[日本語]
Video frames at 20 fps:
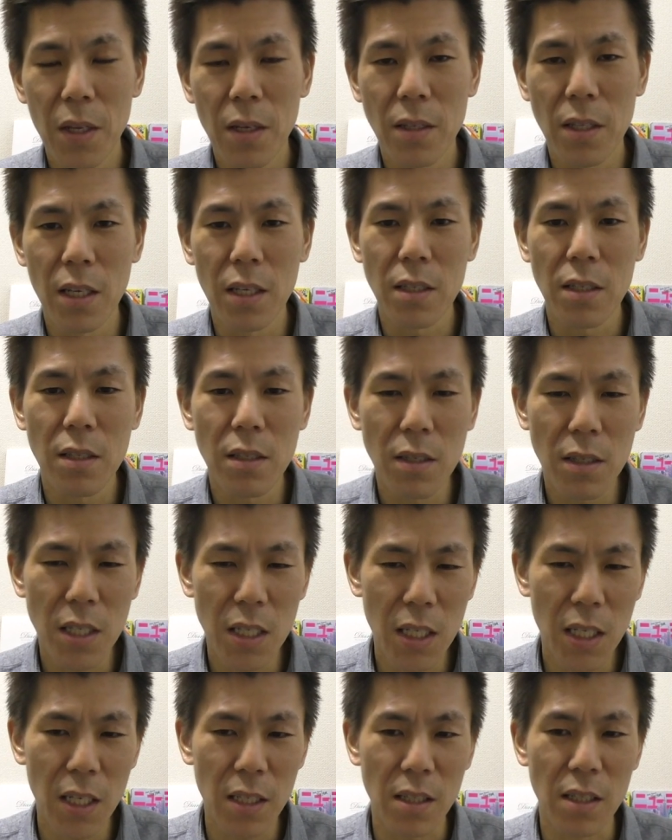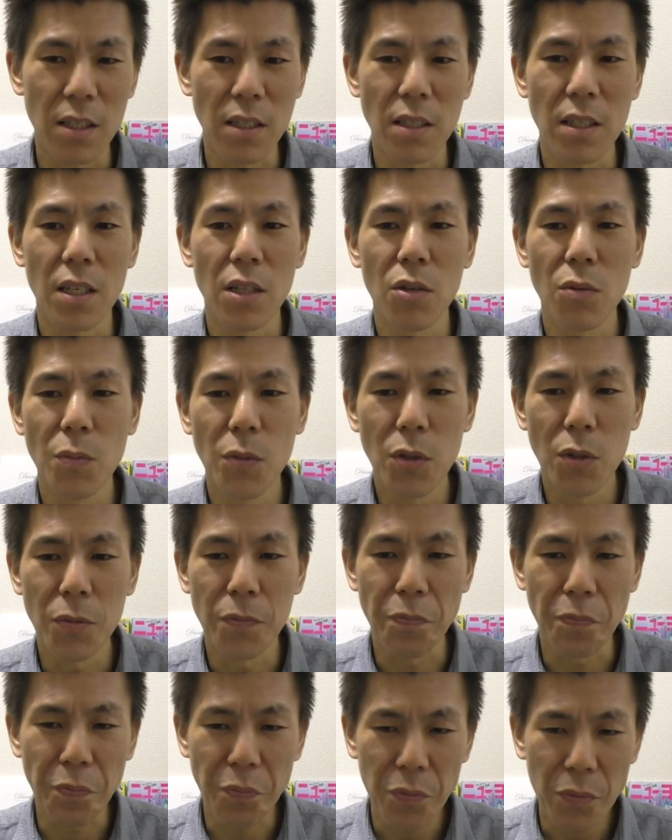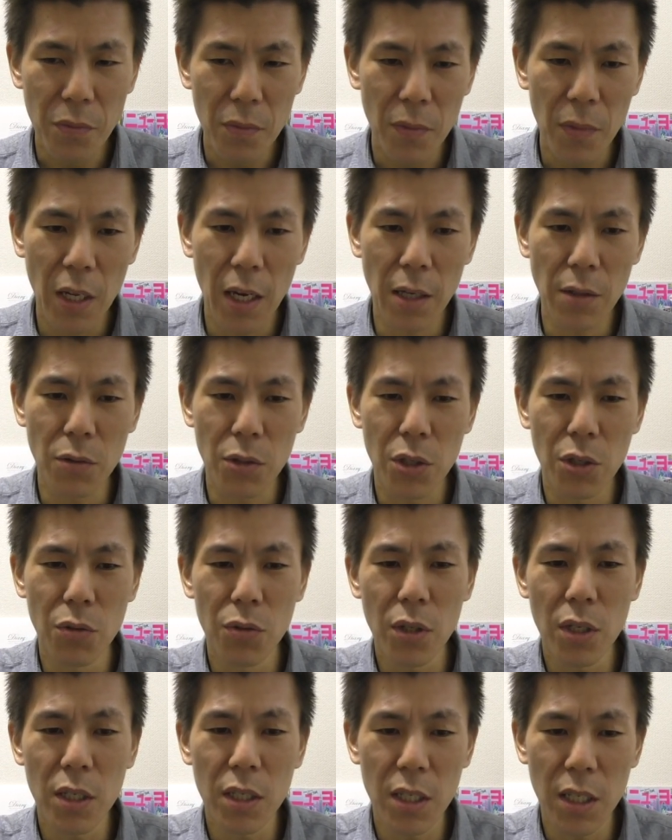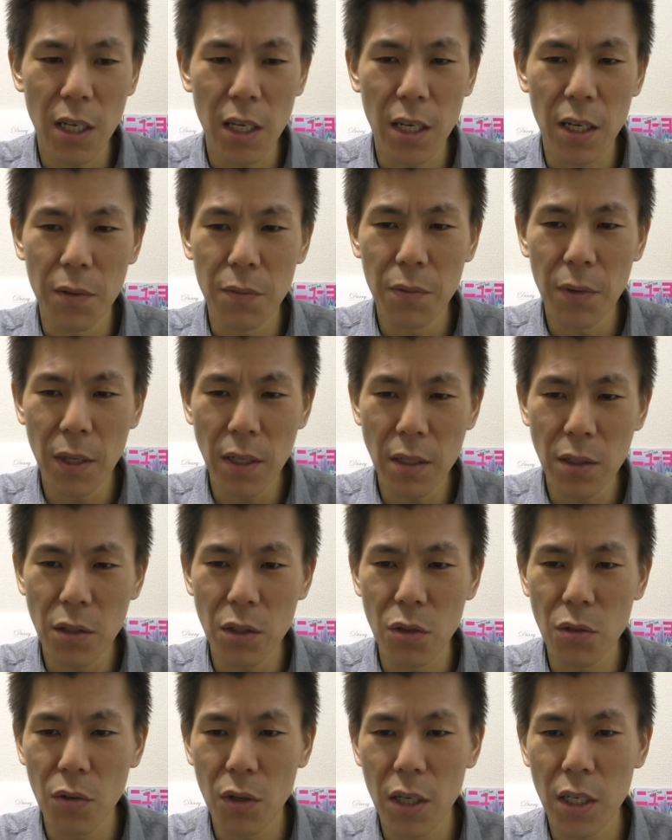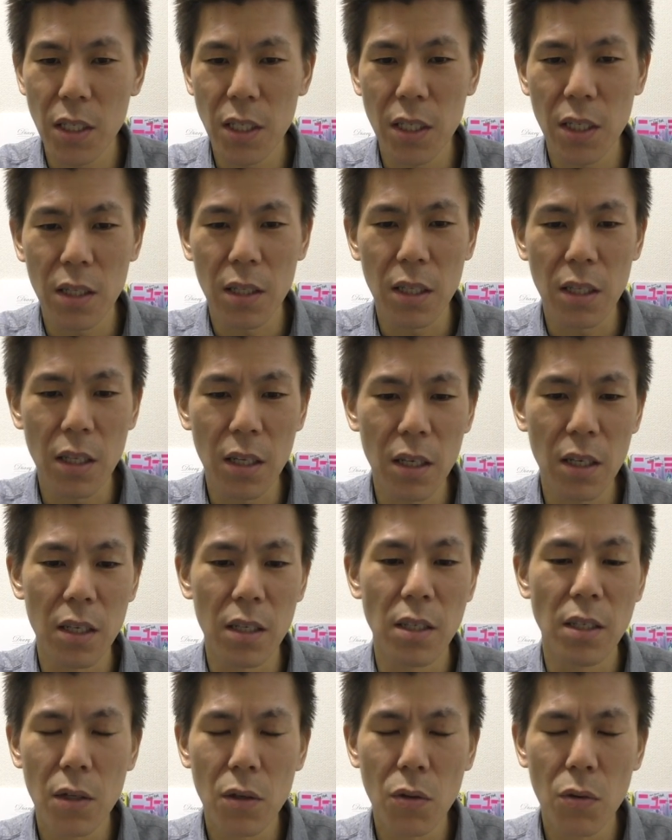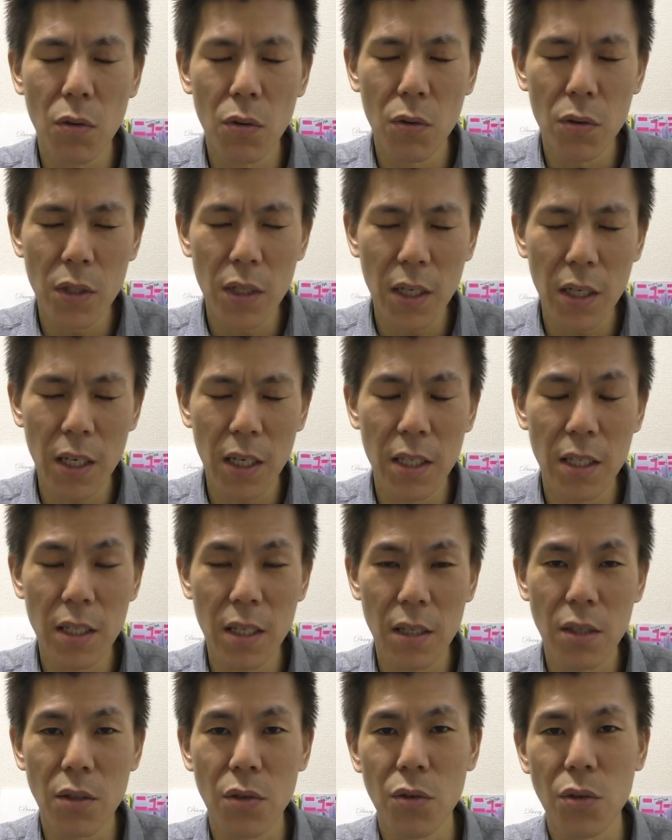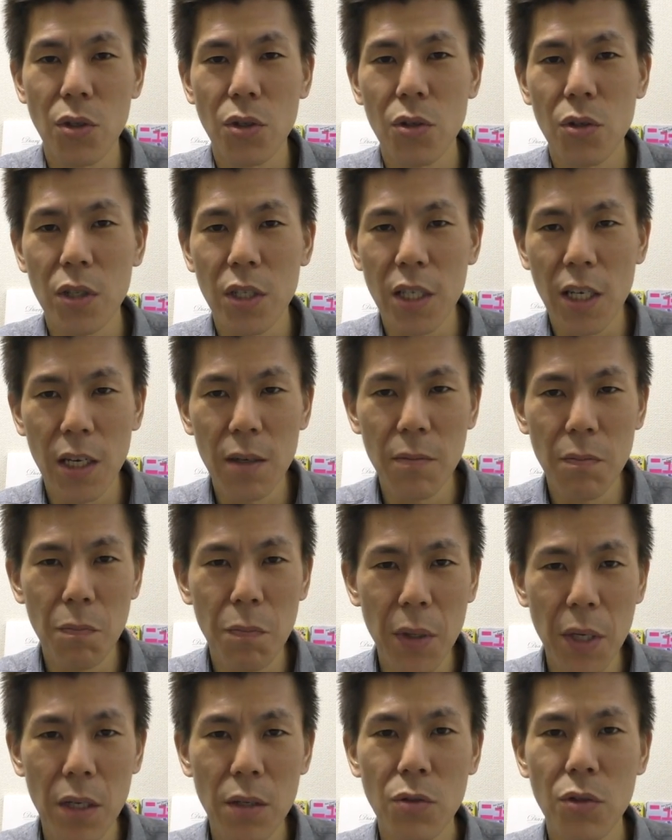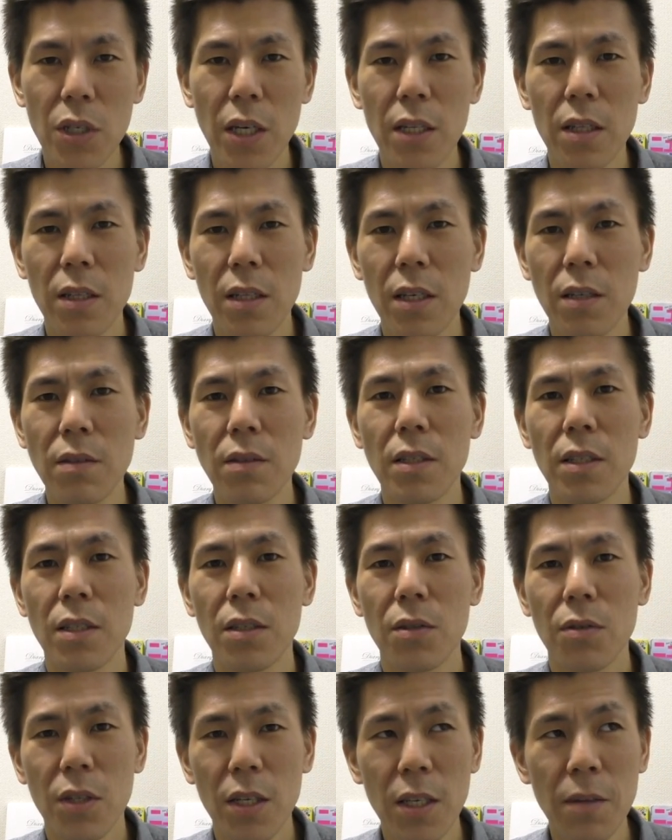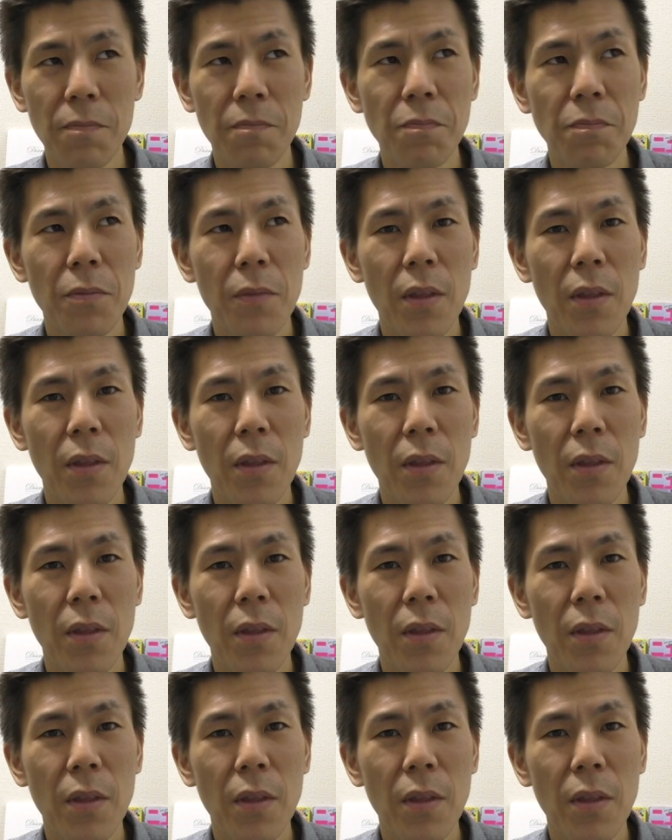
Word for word: で、次なんですけども、あの基本的にね FX の会社って口座開設と一緒にキャンペーンをやってるんですよね。